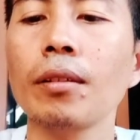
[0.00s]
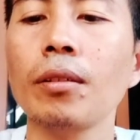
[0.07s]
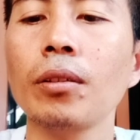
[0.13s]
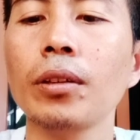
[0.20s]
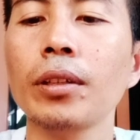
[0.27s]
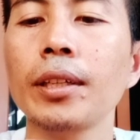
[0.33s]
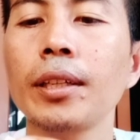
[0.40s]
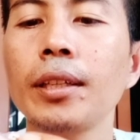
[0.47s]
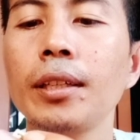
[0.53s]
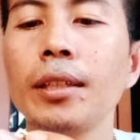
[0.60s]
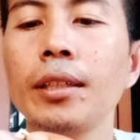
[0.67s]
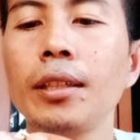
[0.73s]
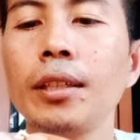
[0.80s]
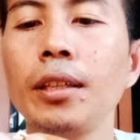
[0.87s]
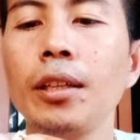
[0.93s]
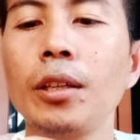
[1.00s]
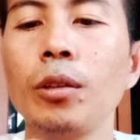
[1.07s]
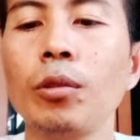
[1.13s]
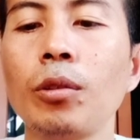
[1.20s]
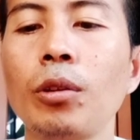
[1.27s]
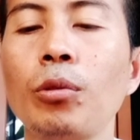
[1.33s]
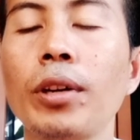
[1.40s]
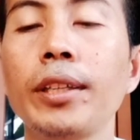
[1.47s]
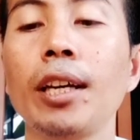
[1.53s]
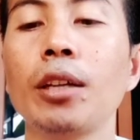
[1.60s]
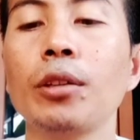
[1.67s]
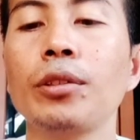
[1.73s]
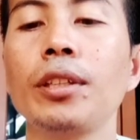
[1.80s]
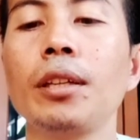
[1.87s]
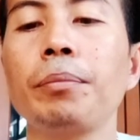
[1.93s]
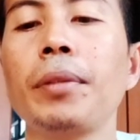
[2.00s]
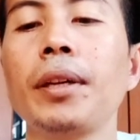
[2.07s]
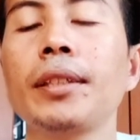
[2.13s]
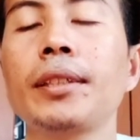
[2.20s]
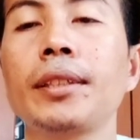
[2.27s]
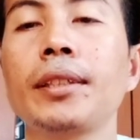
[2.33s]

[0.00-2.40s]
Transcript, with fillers: oke dua-duanya harus dilepas